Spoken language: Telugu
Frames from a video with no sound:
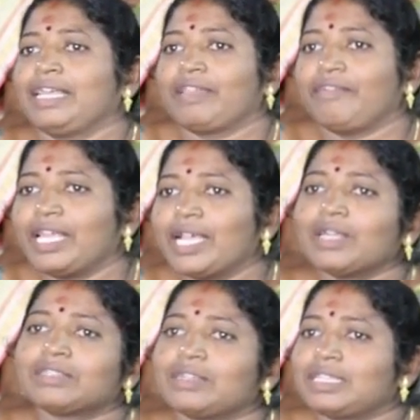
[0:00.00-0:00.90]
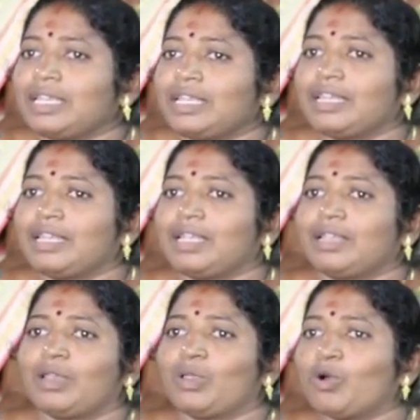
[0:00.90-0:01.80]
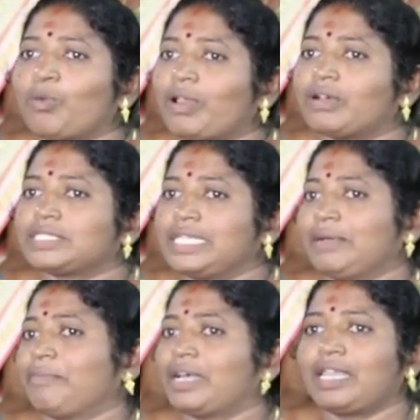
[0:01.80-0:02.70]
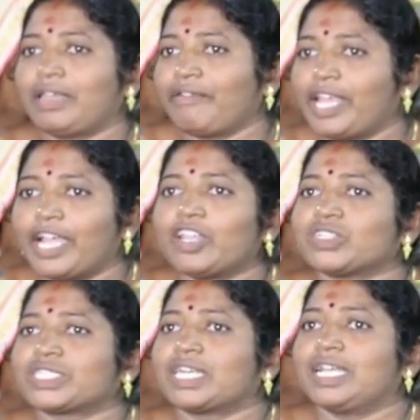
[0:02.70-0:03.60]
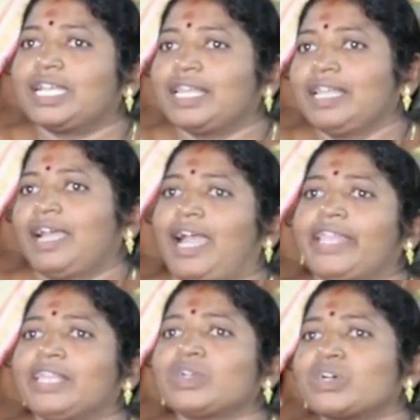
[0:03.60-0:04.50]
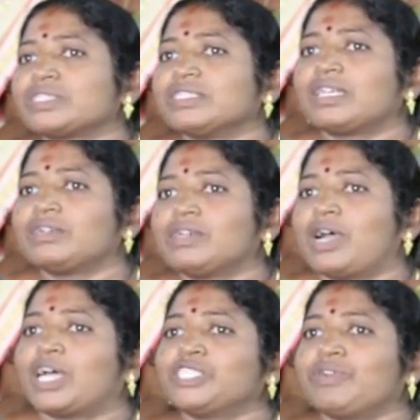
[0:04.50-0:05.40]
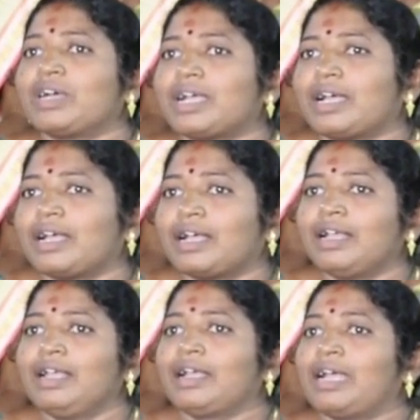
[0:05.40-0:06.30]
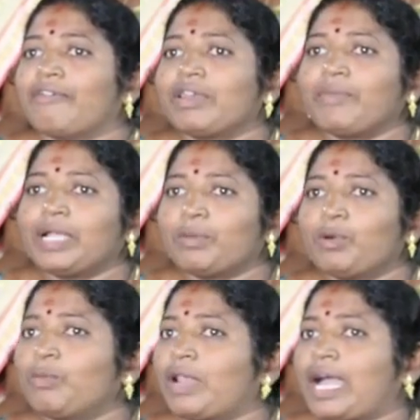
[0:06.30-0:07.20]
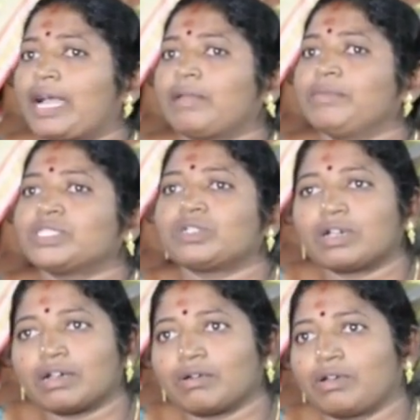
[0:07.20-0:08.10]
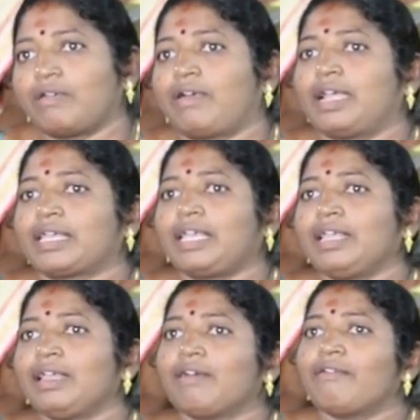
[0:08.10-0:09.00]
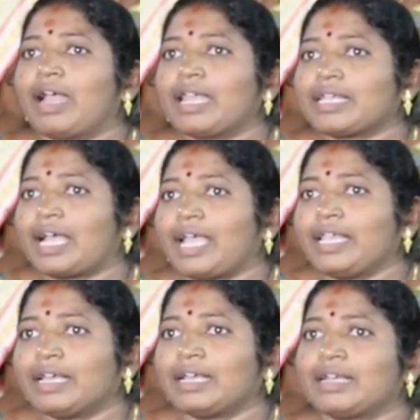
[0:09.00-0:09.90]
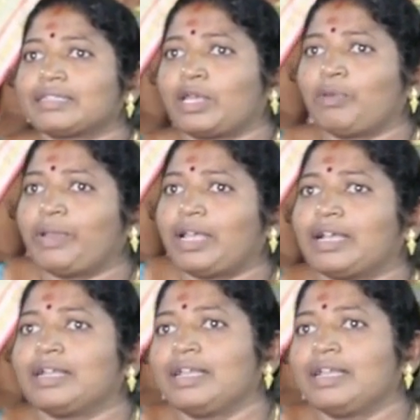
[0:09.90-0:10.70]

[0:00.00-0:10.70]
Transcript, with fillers: ఇరవై ఏడో తేదీ లోపల సీఎం గారు ఇరవై ఏడున వస్తారండి ఆయన ఎందుకు వస్తున్నారు గాజువాక గవర్నమెంట్ భూములు ఆక్రమించుకున్న వాళ్ళకి వాళ్ళకి ఆయన తరపున